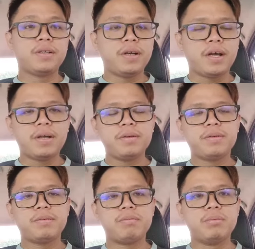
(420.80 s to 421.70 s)
telah
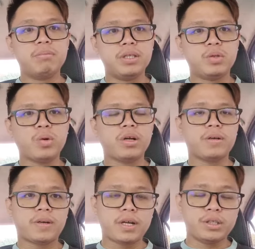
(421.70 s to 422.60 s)
membentuk
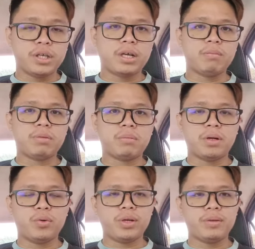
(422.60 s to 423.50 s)
kerajaan
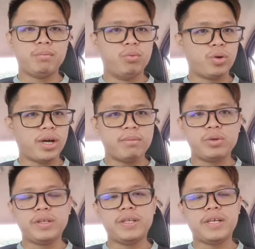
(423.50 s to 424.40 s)
perpaduan, bukan
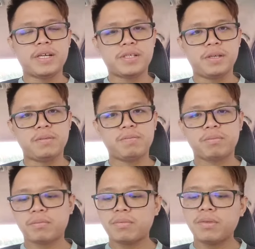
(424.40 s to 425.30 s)
Muhyiddin Yassin.
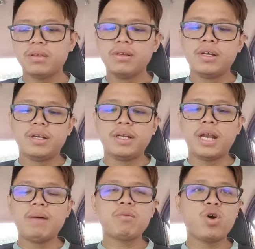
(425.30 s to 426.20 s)
Di
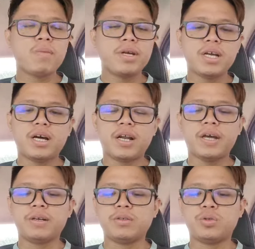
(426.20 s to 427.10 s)
dalam komen yang
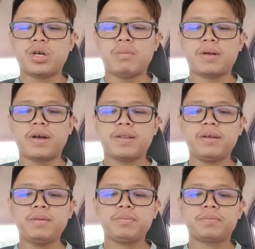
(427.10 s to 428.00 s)
lain juga
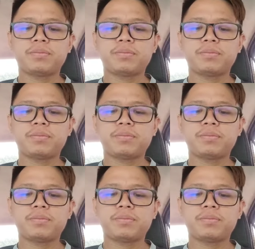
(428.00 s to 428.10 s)
berkata,